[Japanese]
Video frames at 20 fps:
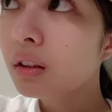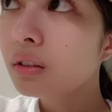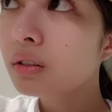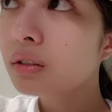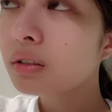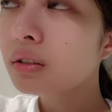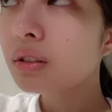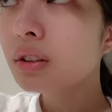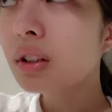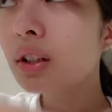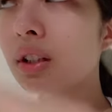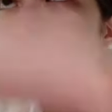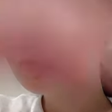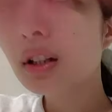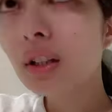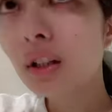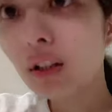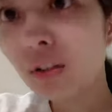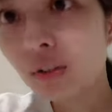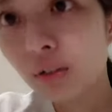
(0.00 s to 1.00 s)
こんなに
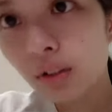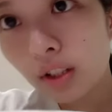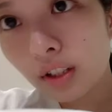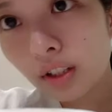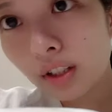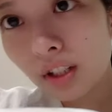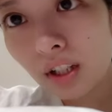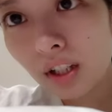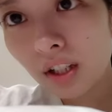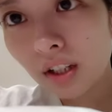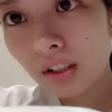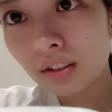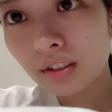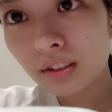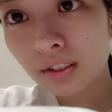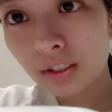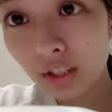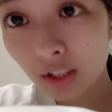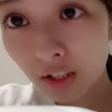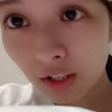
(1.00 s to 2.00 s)
稽古やってへん
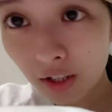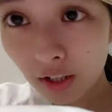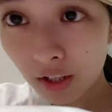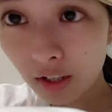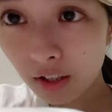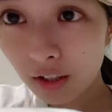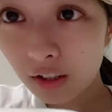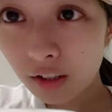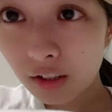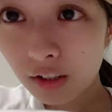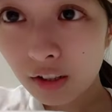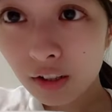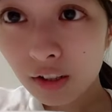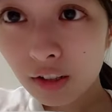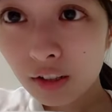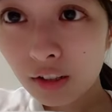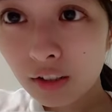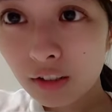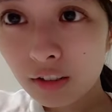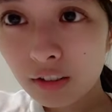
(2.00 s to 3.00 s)
くて
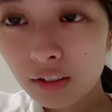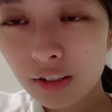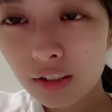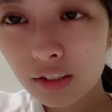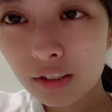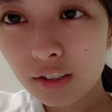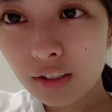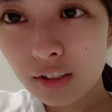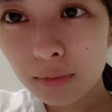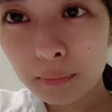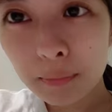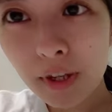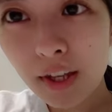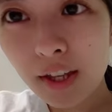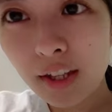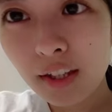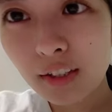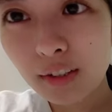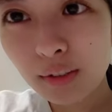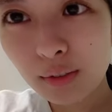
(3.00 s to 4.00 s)
なんか
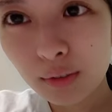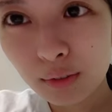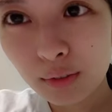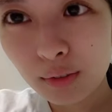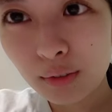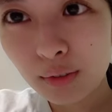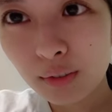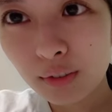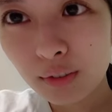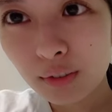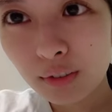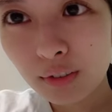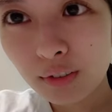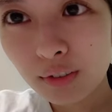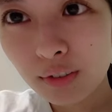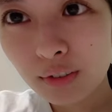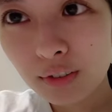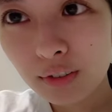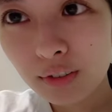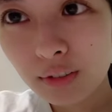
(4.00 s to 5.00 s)
メインの
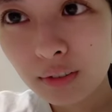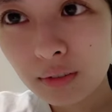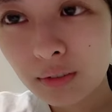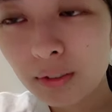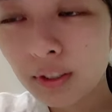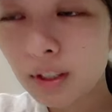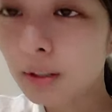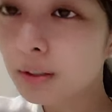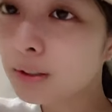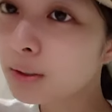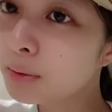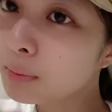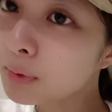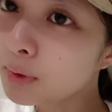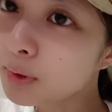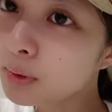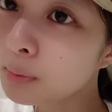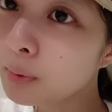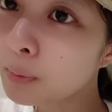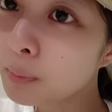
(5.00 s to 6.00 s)
てかそ
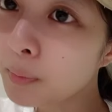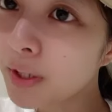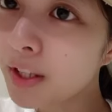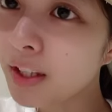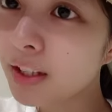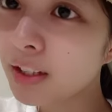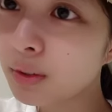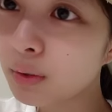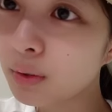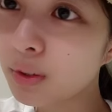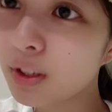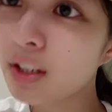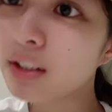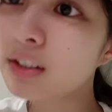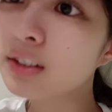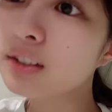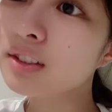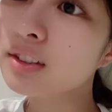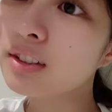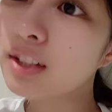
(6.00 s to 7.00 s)
もそもメインの
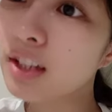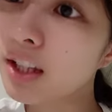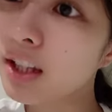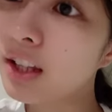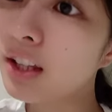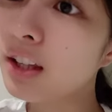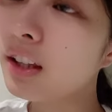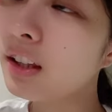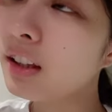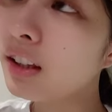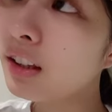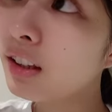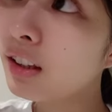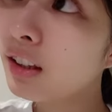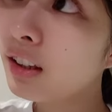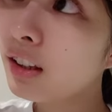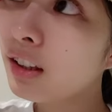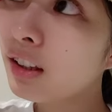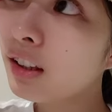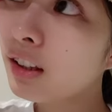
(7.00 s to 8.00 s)
役で
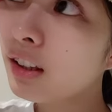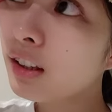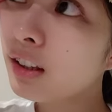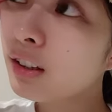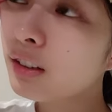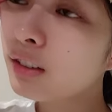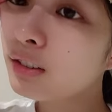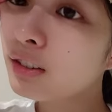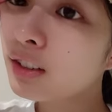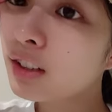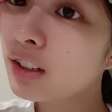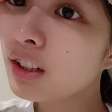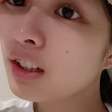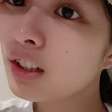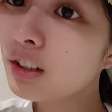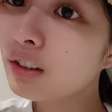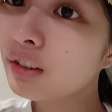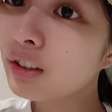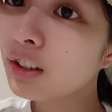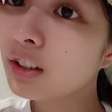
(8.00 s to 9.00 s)
こんな
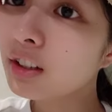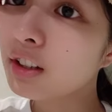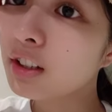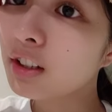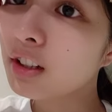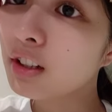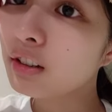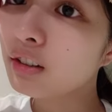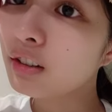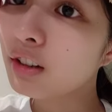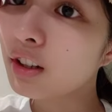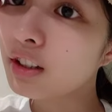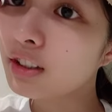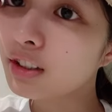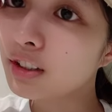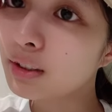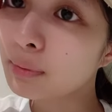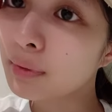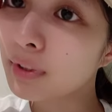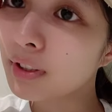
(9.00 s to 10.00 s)
稽古やってないのは
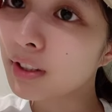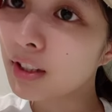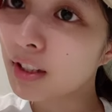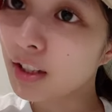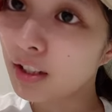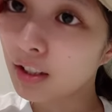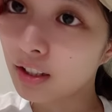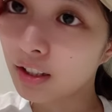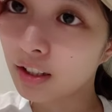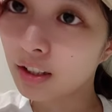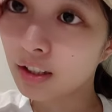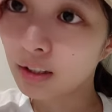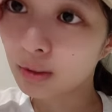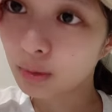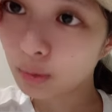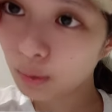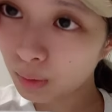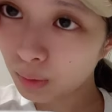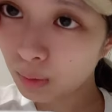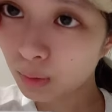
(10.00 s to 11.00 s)
初めてやねんけ
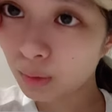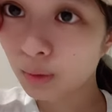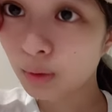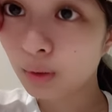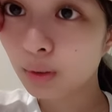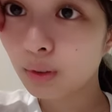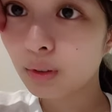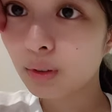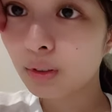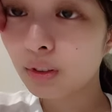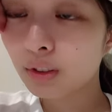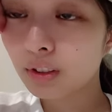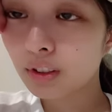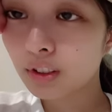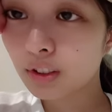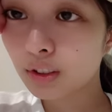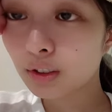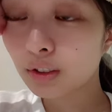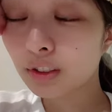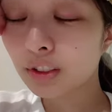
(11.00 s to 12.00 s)
ど
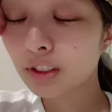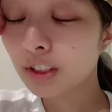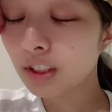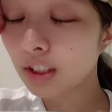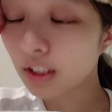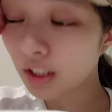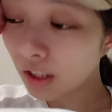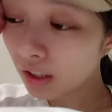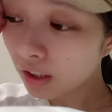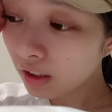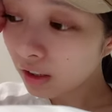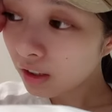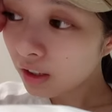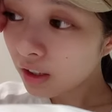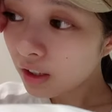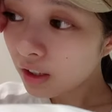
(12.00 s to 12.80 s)
正直ね